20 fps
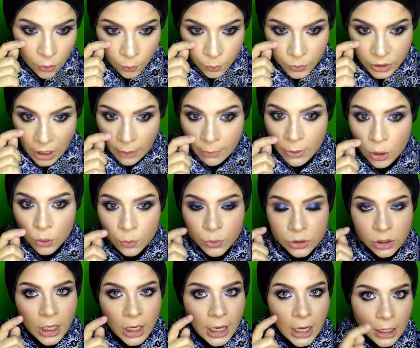
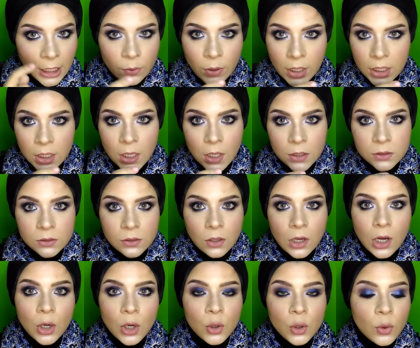وبتعملهم بطريقه حلوه انا
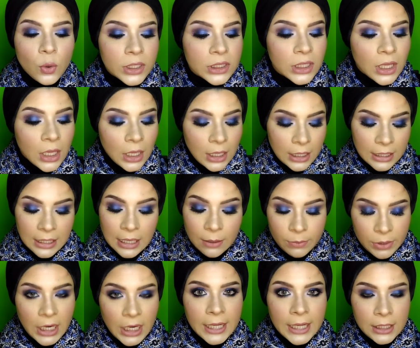حطها اهوت
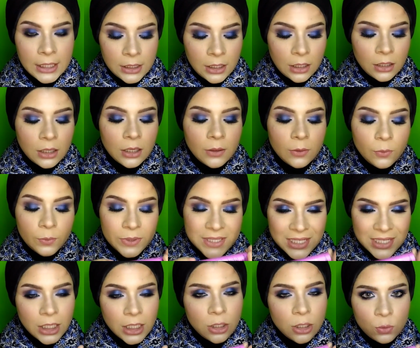جميله جدا
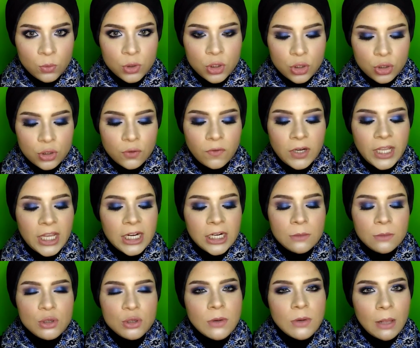بالذات للرموش السفليه
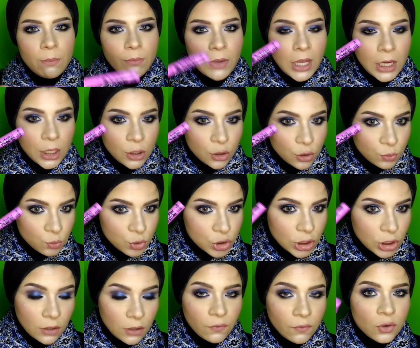يعني انا مش بحبها
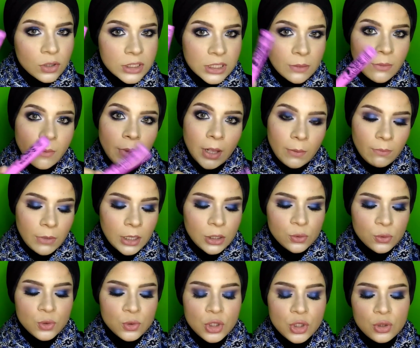للرموش اللي فوق زي ما بحبها
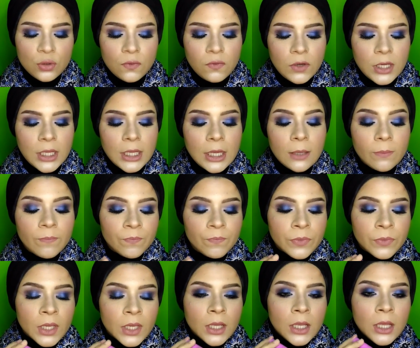للرموش السفليه
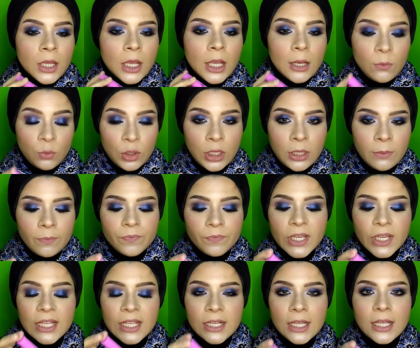
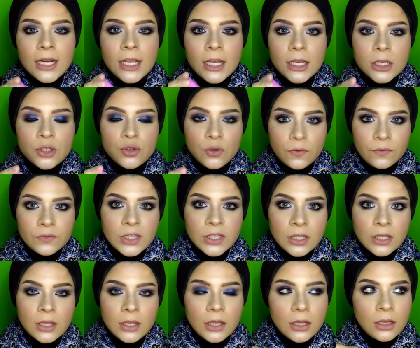المهم ان انا
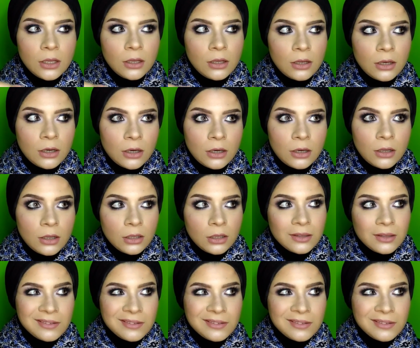شفت آه